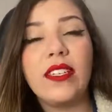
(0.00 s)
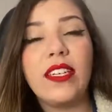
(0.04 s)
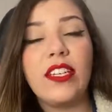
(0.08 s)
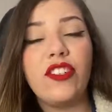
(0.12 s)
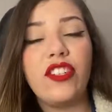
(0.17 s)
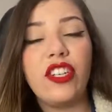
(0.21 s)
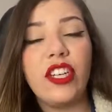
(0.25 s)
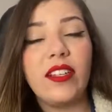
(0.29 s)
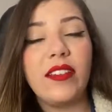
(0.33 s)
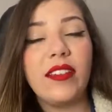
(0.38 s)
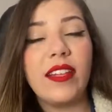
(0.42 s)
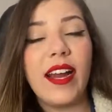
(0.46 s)
que
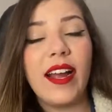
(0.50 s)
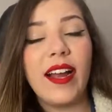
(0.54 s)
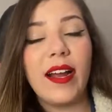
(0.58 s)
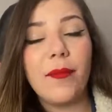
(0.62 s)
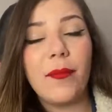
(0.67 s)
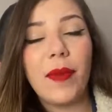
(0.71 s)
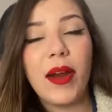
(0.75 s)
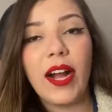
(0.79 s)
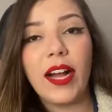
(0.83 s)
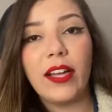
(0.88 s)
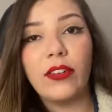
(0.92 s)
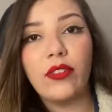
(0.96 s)
te entrega a
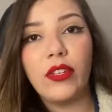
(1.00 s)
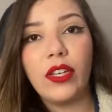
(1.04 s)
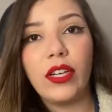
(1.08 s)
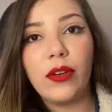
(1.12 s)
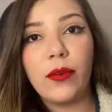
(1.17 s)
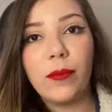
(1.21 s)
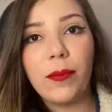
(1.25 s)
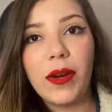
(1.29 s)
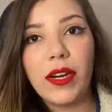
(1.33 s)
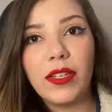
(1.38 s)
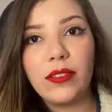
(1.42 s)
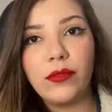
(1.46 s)
mercadoria
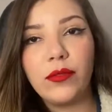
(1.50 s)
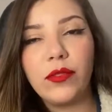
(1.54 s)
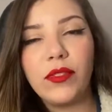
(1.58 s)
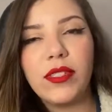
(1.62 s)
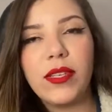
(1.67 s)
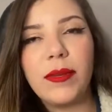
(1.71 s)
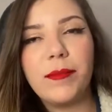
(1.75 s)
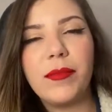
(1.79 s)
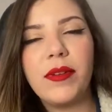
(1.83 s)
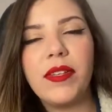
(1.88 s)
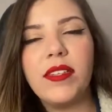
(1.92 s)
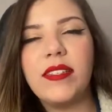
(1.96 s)
no prazo que
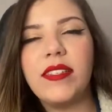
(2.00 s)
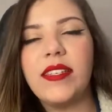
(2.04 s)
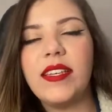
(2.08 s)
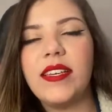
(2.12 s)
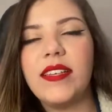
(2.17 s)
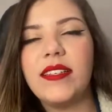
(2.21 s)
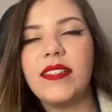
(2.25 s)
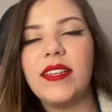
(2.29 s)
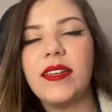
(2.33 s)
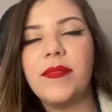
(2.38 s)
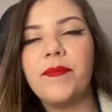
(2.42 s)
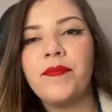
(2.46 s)
você
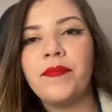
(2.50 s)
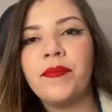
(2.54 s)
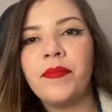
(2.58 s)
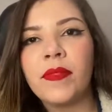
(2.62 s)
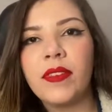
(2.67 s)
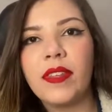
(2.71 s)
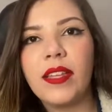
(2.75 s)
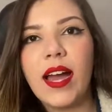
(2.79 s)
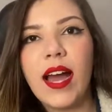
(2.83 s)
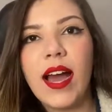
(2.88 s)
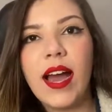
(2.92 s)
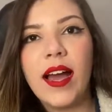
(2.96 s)
precisa,
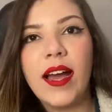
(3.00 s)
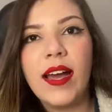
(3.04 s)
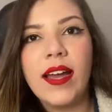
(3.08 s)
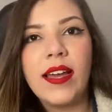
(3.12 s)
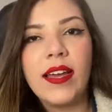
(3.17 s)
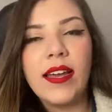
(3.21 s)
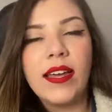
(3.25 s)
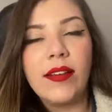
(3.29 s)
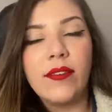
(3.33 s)
tá?